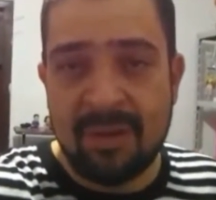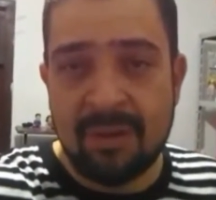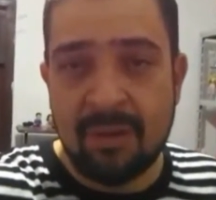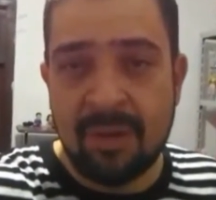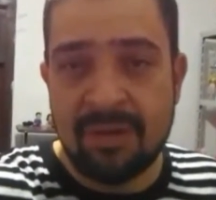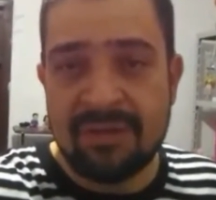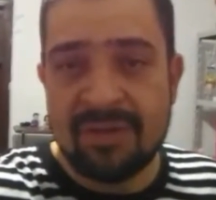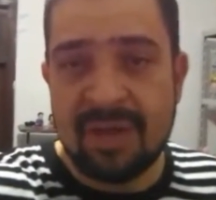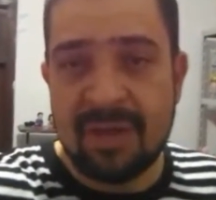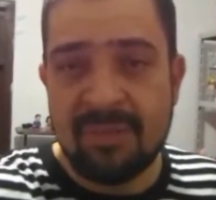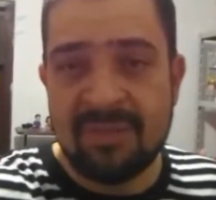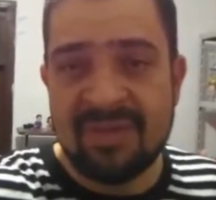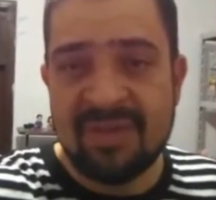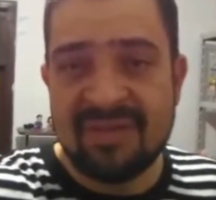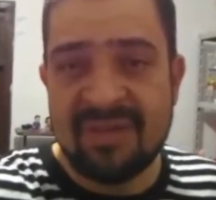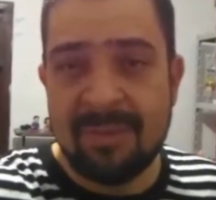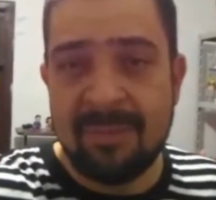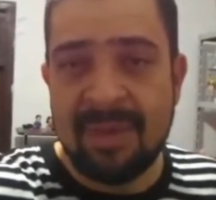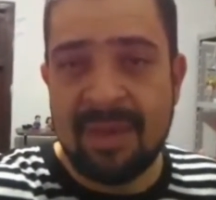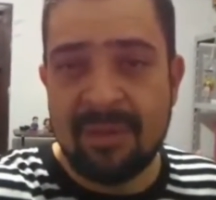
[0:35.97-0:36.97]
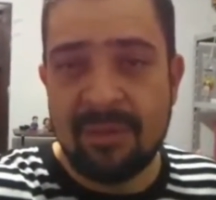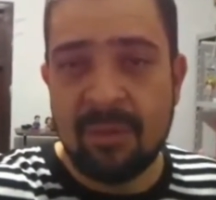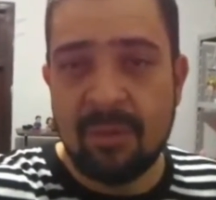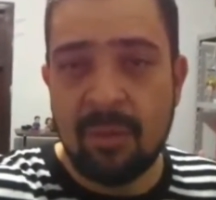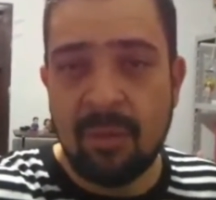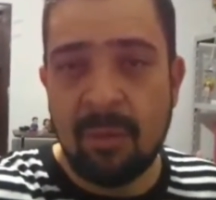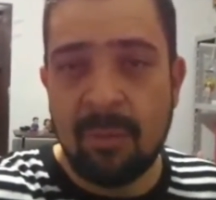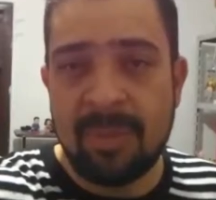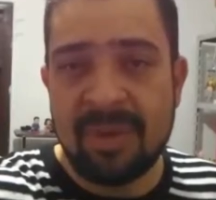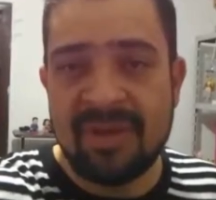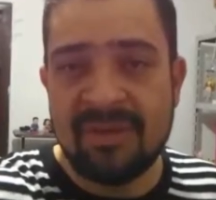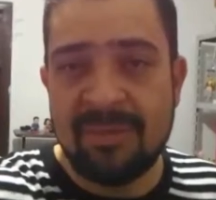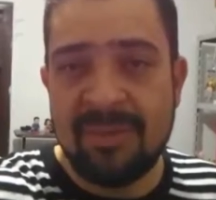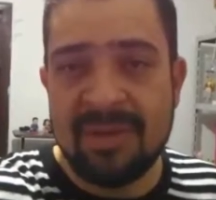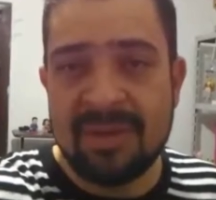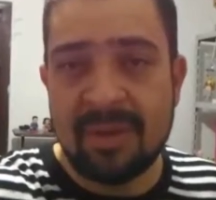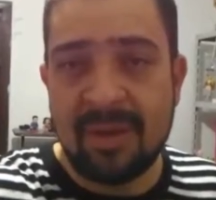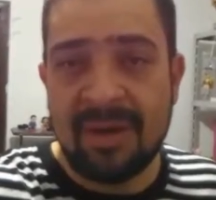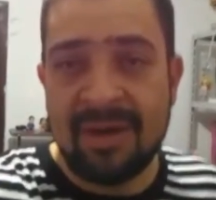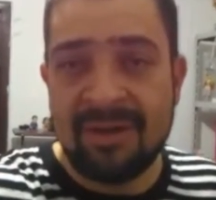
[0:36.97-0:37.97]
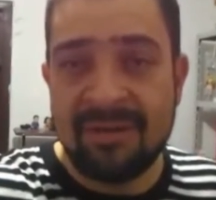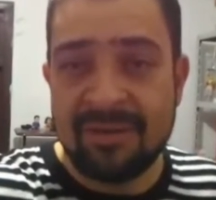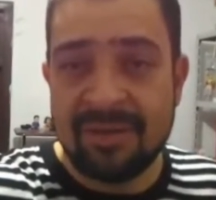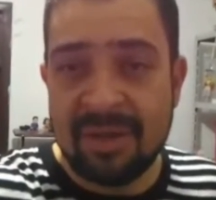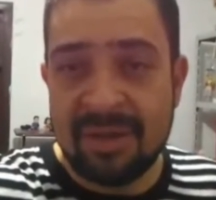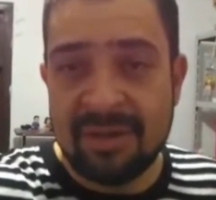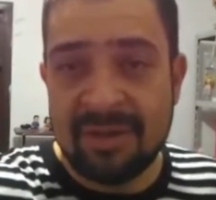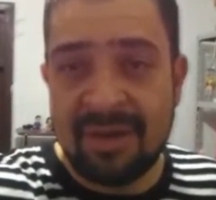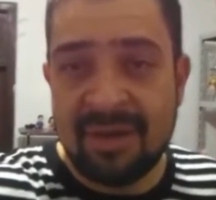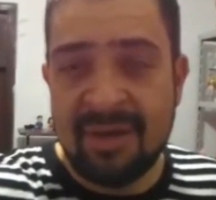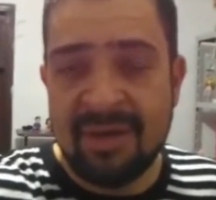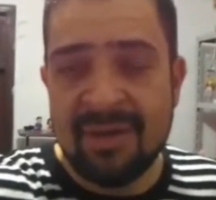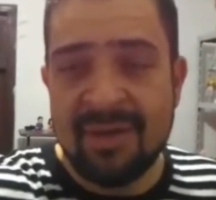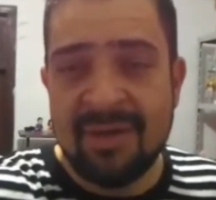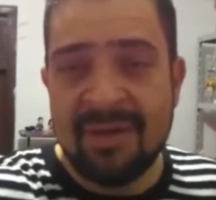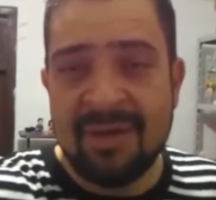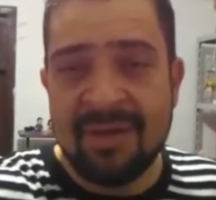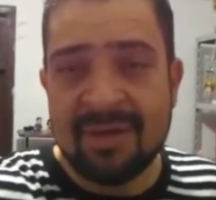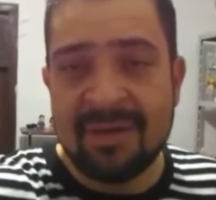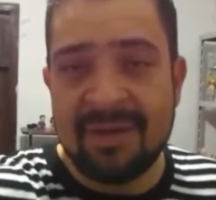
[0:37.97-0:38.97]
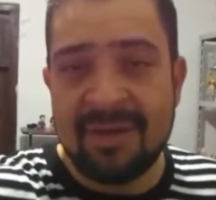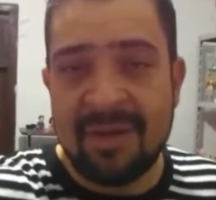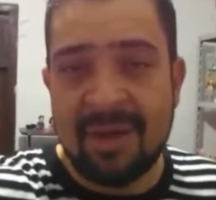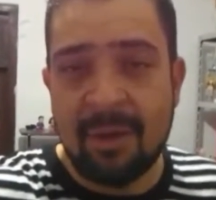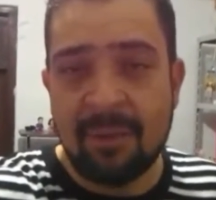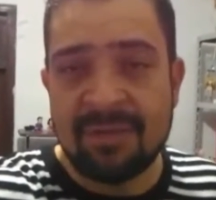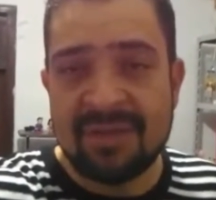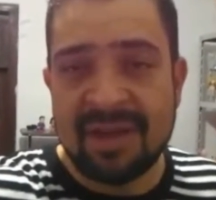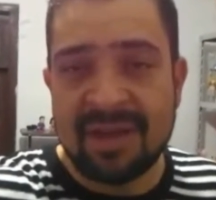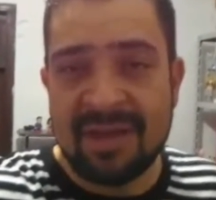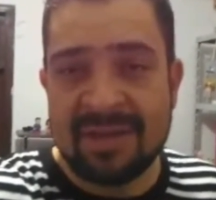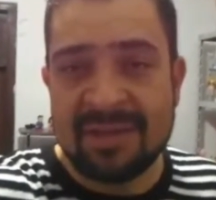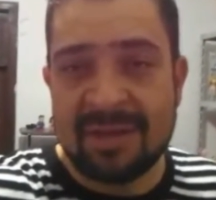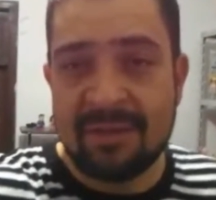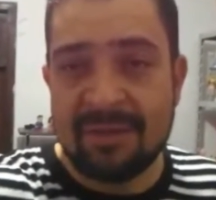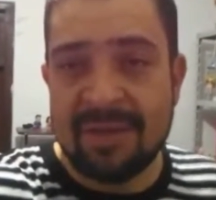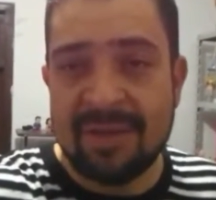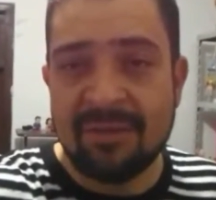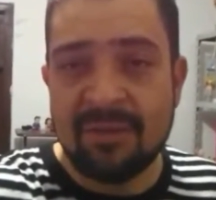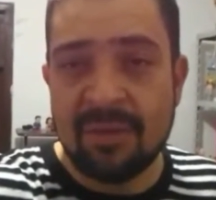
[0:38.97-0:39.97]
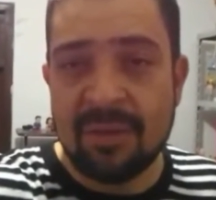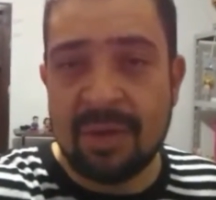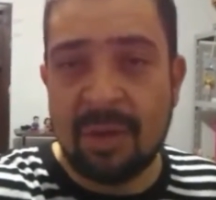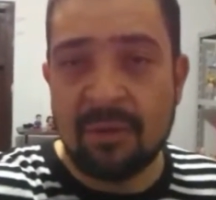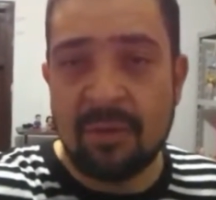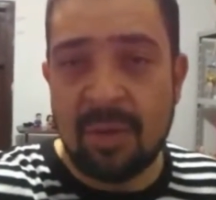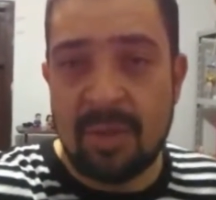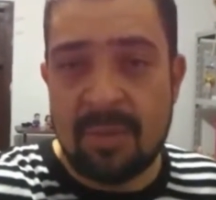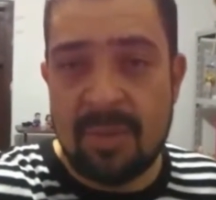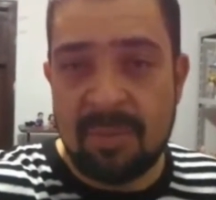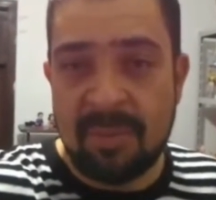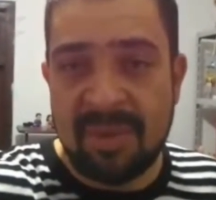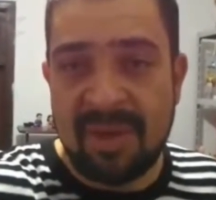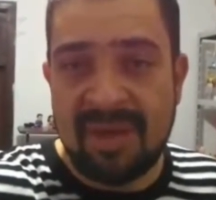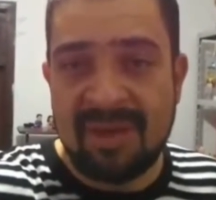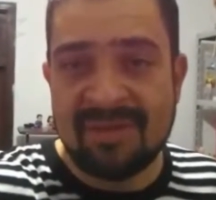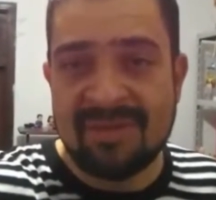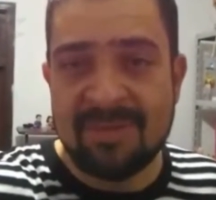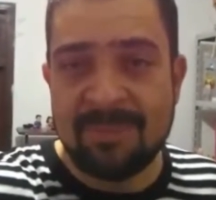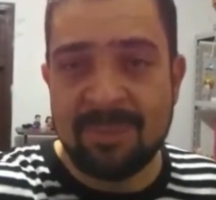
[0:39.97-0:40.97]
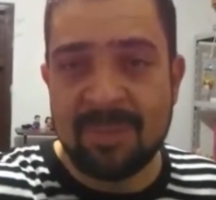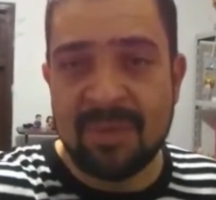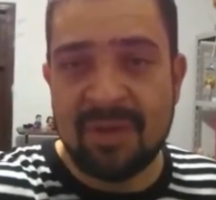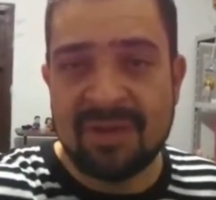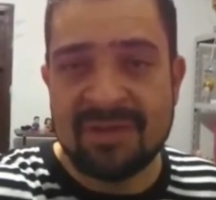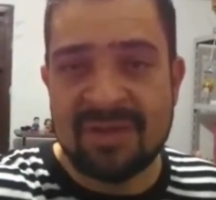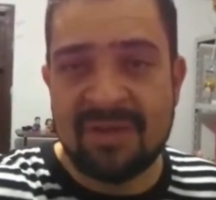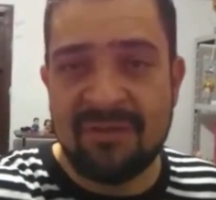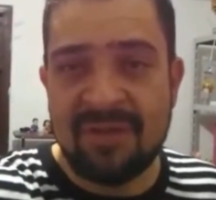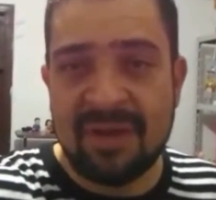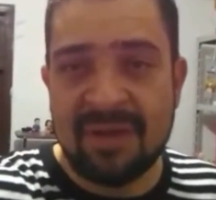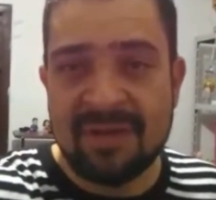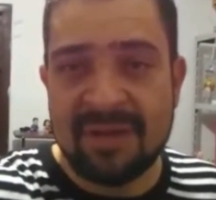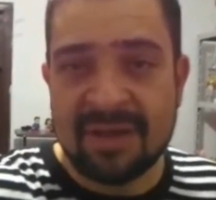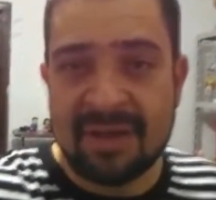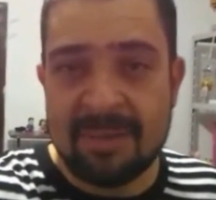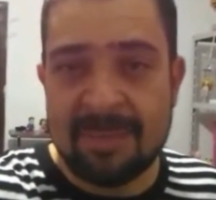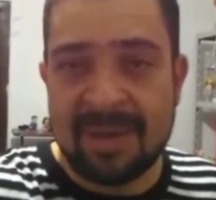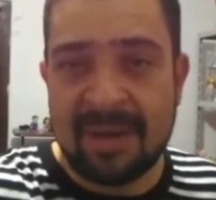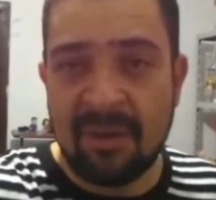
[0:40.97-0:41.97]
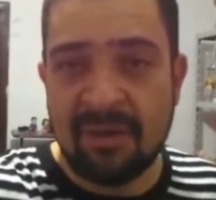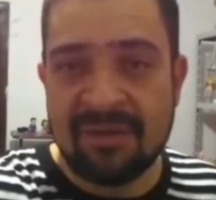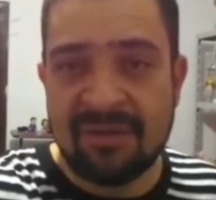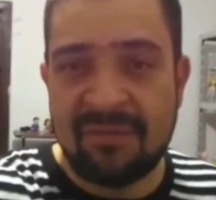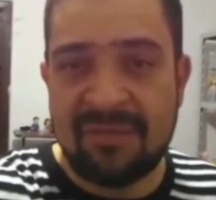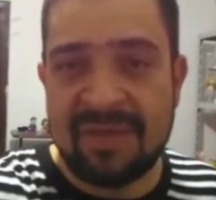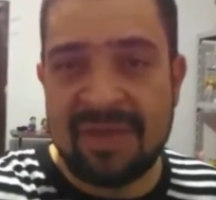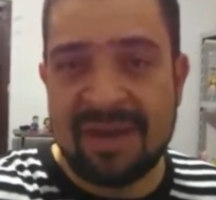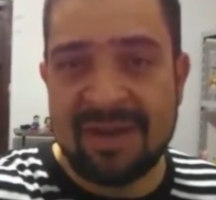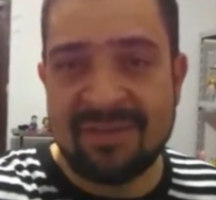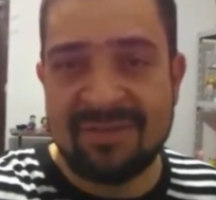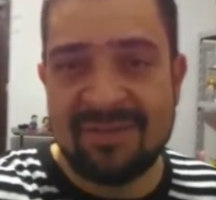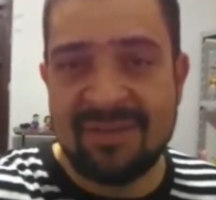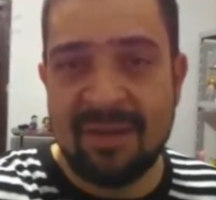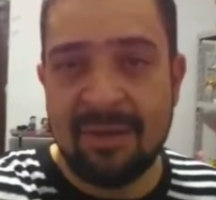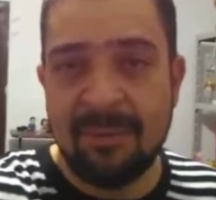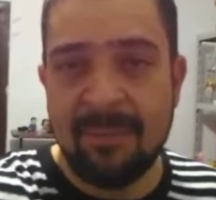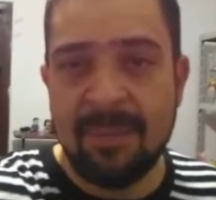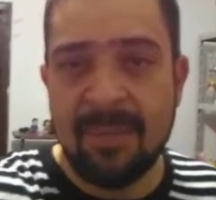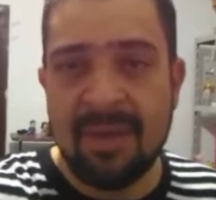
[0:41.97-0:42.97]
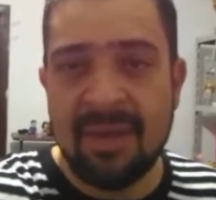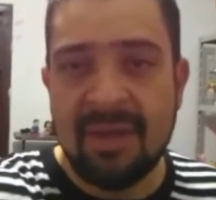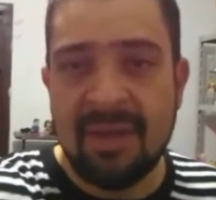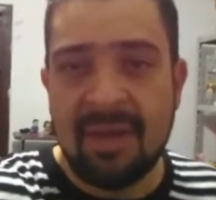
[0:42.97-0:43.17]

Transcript: nós estaremos recebendo o presbítero Alexandre que é o secretário nacional de UMPs, vai estar falando aqui para a nossa federação.